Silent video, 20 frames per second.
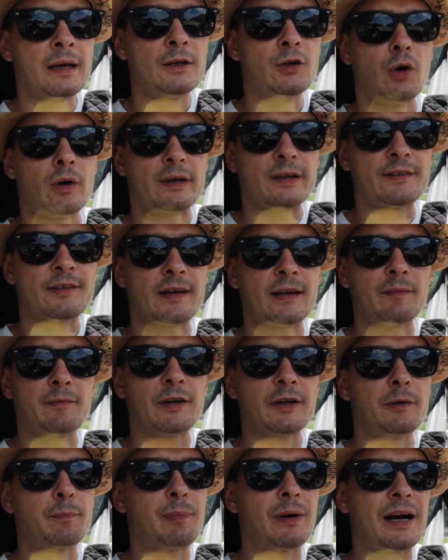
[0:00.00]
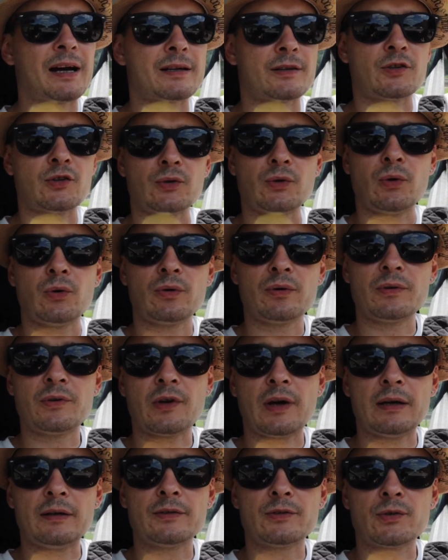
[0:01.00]
Ja, gestern haben wir gepackt und
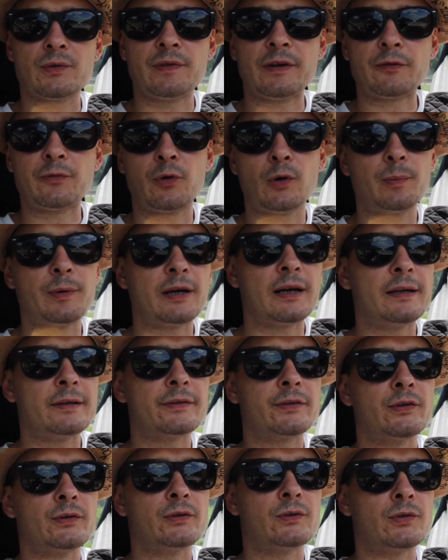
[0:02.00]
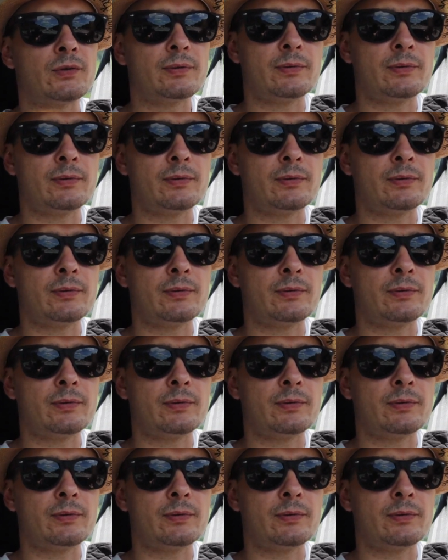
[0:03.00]
alles soweit vorbereitet